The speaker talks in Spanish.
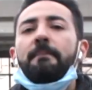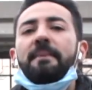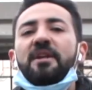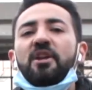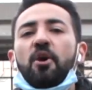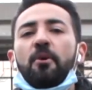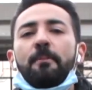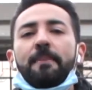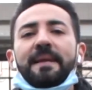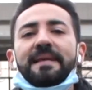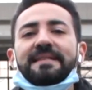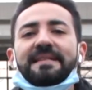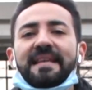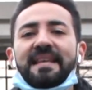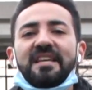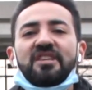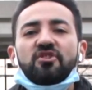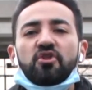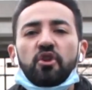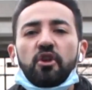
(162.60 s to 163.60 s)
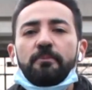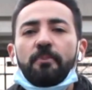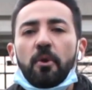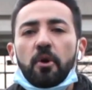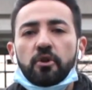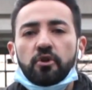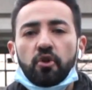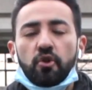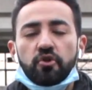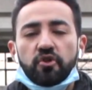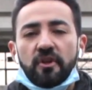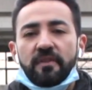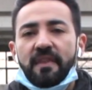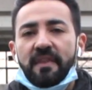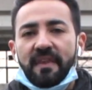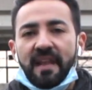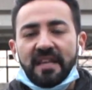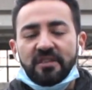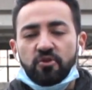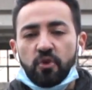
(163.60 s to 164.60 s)
Mi nombre es Edinson Oportus,
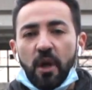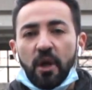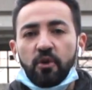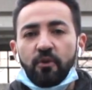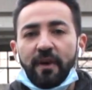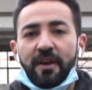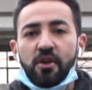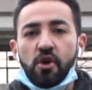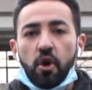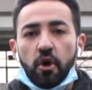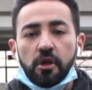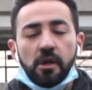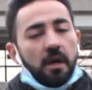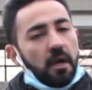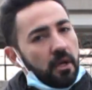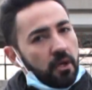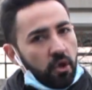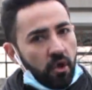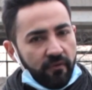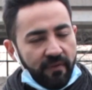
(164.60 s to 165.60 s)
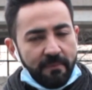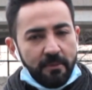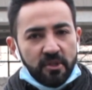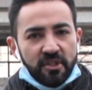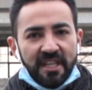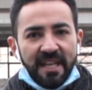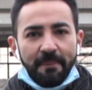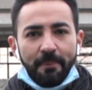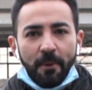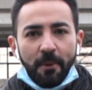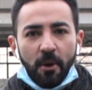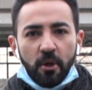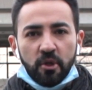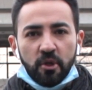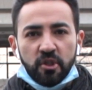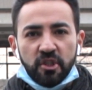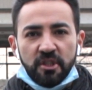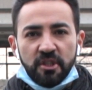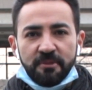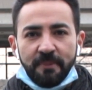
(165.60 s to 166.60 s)
desde la ciudad de Nueva York. Nos vemos en la
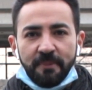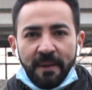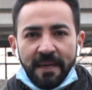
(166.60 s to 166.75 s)
próxima.